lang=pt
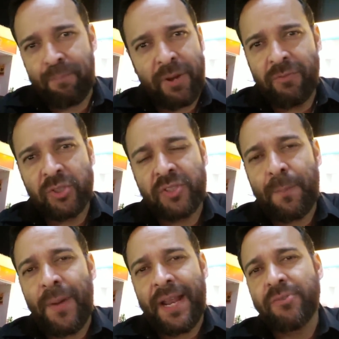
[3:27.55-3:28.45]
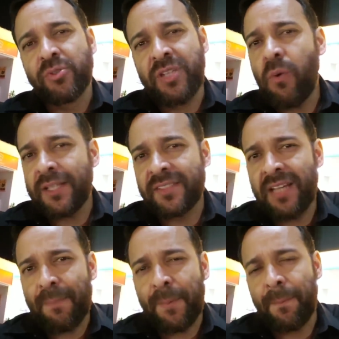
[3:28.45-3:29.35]
para você parar de usar o
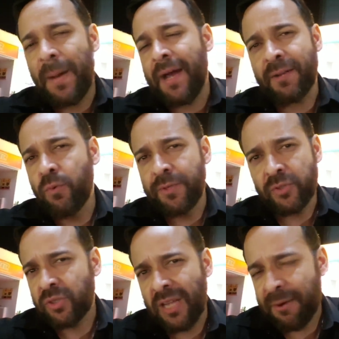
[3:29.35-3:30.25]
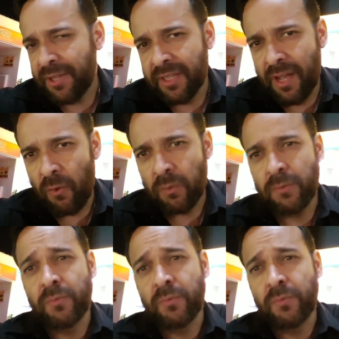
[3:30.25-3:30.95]
WhatsApp, para com isso, claro que não.